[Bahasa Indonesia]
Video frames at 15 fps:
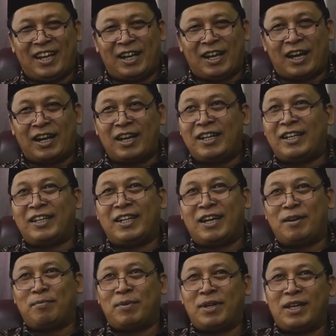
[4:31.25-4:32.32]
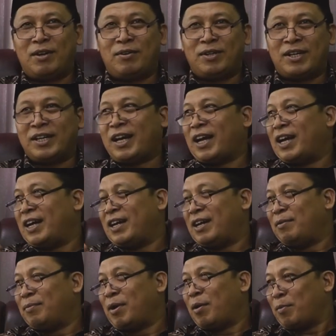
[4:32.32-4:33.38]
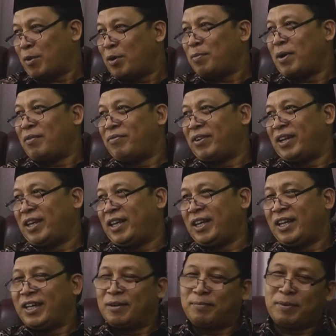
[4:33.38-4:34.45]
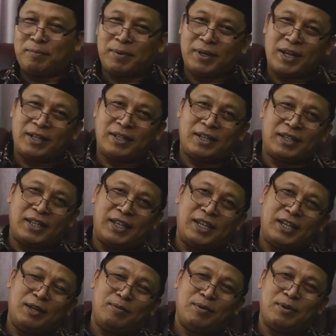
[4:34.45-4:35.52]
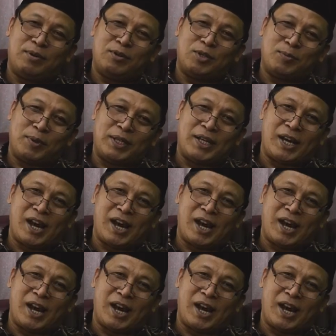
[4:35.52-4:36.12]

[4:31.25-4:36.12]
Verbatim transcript: kadang dia beliau ke ma mohon maaf nih kepimpinan tertinggi di Bengkulu seperti ke